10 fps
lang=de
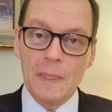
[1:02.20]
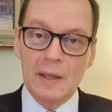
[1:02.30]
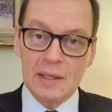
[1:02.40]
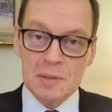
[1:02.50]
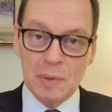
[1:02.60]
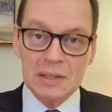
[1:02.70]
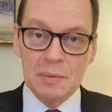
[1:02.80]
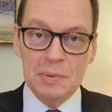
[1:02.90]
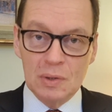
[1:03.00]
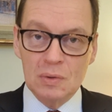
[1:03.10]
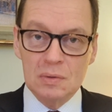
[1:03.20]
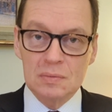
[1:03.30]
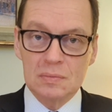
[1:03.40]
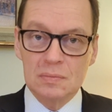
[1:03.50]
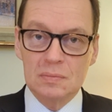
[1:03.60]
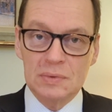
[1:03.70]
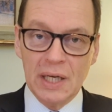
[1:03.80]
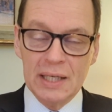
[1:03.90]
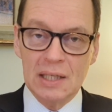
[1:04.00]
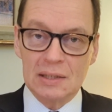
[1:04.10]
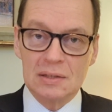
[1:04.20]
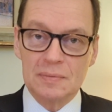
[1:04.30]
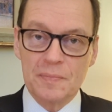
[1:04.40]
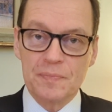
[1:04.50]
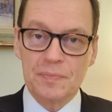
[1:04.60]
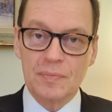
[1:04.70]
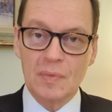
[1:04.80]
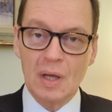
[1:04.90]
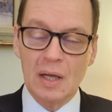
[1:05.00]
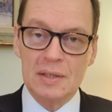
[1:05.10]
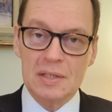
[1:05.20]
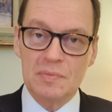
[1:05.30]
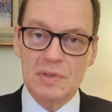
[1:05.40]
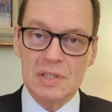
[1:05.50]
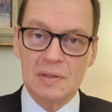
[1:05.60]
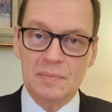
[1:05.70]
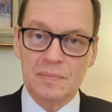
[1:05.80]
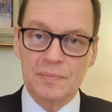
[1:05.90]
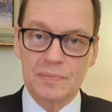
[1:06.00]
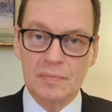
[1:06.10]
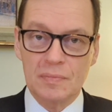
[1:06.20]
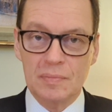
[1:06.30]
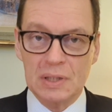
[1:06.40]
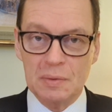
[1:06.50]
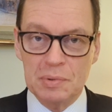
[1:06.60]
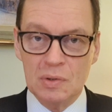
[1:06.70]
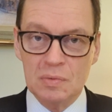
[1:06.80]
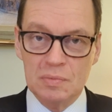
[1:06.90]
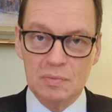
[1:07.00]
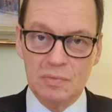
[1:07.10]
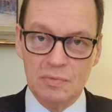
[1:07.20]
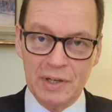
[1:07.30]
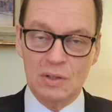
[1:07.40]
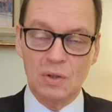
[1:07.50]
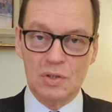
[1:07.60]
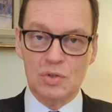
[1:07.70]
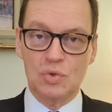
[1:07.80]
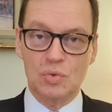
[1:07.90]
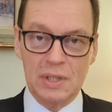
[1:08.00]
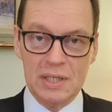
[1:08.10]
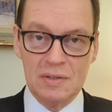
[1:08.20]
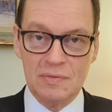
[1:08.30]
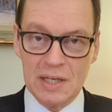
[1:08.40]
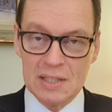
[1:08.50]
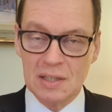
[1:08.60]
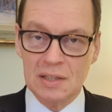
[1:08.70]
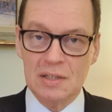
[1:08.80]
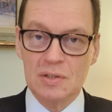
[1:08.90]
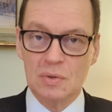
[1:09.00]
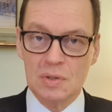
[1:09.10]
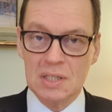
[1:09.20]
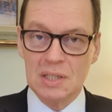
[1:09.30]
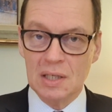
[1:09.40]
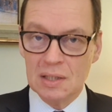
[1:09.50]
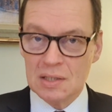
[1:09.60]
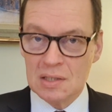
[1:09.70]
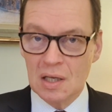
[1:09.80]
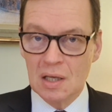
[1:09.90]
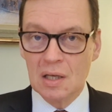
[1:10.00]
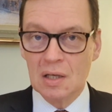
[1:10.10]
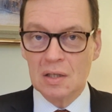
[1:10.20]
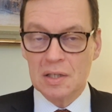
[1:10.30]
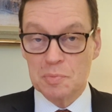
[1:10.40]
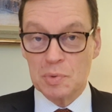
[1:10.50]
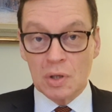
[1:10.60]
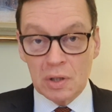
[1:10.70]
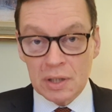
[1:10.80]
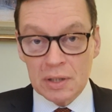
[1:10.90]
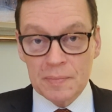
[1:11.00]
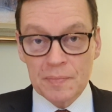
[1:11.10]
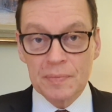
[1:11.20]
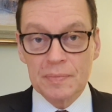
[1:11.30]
dass Pater Pio teilhat an diesem Wissen. Pater Pio, wenn Gott es zulässt, weiß alles und sieht alles, insbesondere